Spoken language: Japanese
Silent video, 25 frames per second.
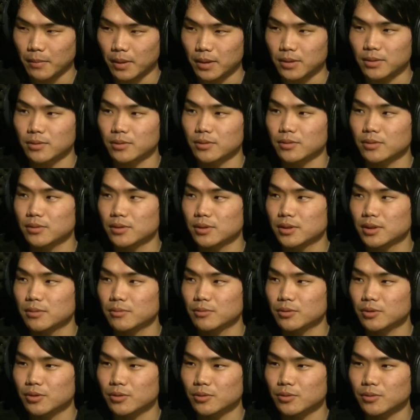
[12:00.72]
まあ、その事
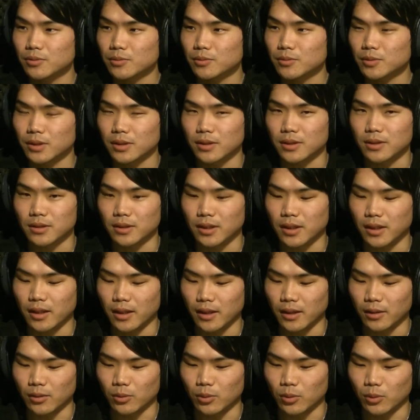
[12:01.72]
務所もですね、
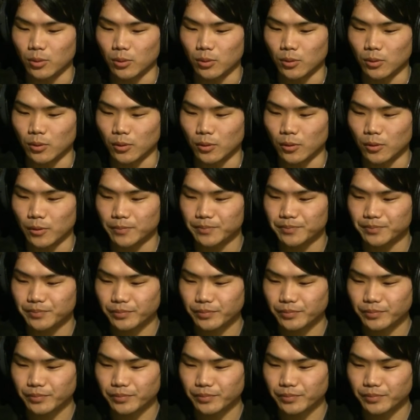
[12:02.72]
えっと